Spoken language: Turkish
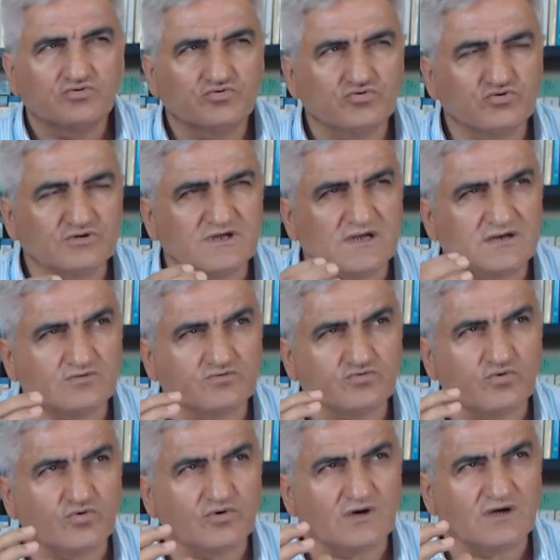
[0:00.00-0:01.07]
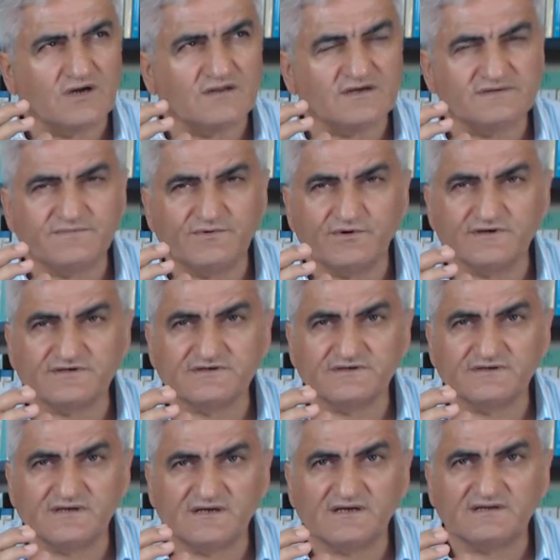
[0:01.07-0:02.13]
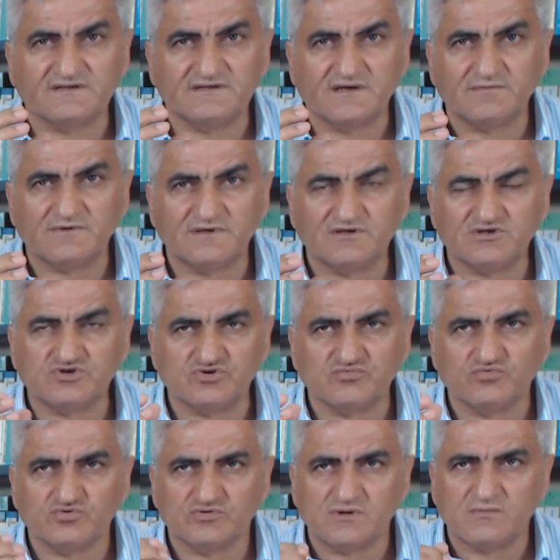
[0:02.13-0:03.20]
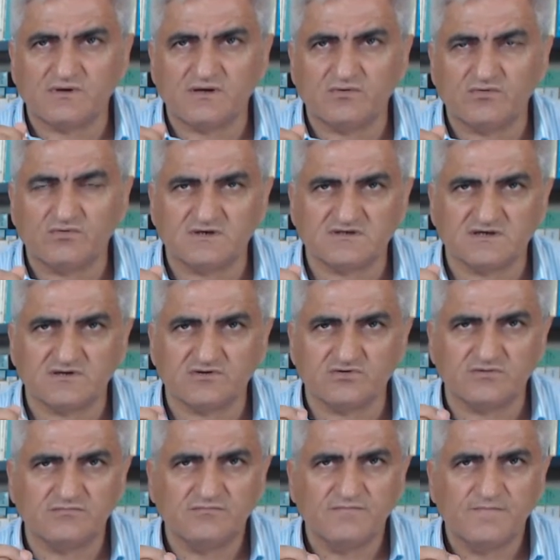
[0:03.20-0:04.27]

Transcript: Türkiye'nin Doğu Karadeniz bölgesinde yetişebilir, yetişir muhtemelen öyle zannediyorum.